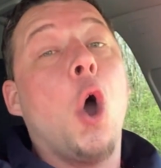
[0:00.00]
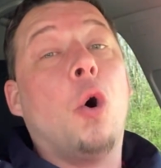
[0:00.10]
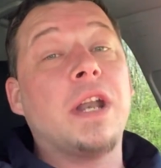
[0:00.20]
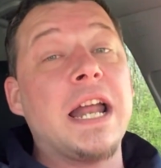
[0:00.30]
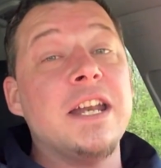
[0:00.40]

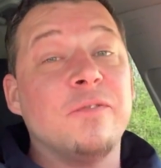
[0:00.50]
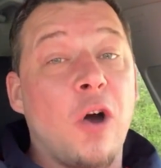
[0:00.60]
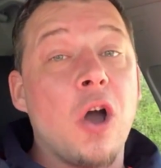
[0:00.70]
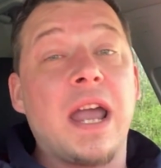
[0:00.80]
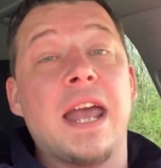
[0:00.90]
Und an den
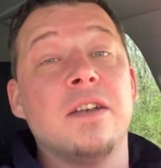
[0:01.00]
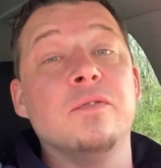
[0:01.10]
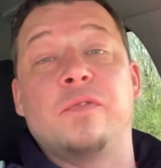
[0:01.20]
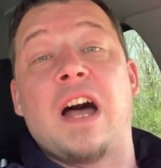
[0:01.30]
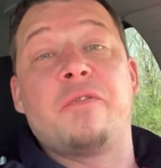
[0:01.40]

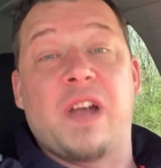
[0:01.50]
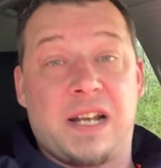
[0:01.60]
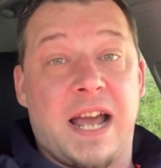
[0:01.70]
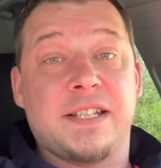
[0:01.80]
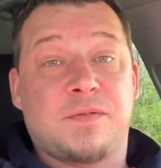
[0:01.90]
Wochenenden war
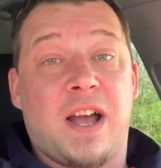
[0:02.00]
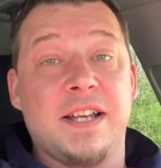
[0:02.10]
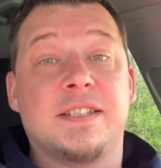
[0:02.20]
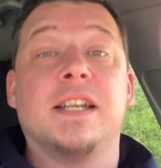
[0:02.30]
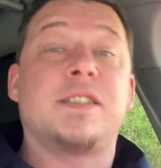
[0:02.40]

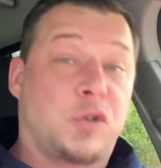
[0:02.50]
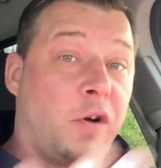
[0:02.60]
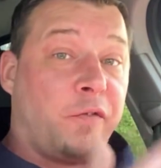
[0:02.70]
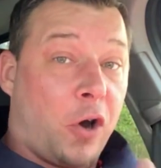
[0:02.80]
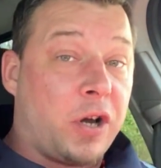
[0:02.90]
vergleichsweise
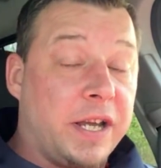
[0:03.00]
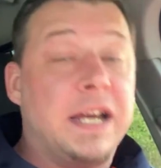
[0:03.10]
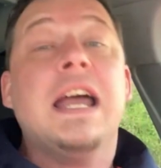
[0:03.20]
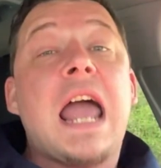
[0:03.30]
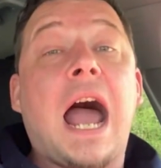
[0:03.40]
zur
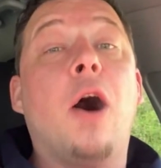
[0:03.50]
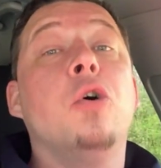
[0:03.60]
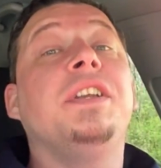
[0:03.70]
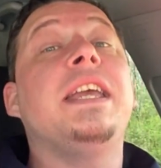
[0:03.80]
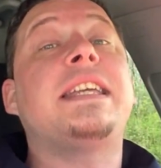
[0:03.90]
Woche
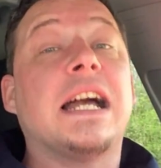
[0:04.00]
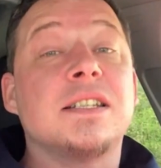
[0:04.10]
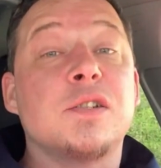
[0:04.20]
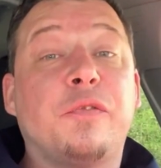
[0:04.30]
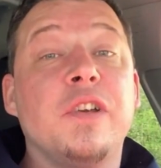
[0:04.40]
auch nicht
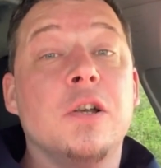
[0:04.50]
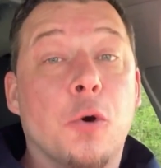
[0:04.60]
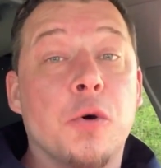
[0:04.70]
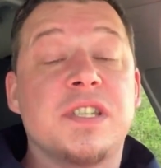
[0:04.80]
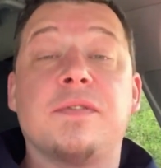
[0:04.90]
ganz so viel
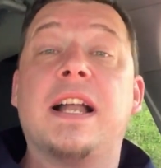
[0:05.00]
los,